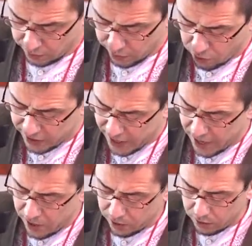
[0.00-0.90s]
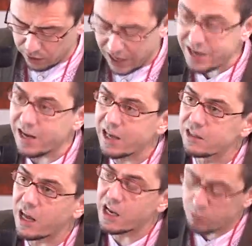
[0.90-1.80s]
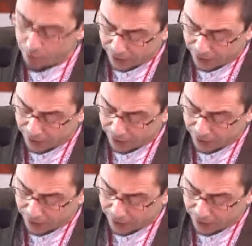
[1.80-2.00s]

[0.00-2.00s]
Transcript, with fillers: Creo que el clientelismo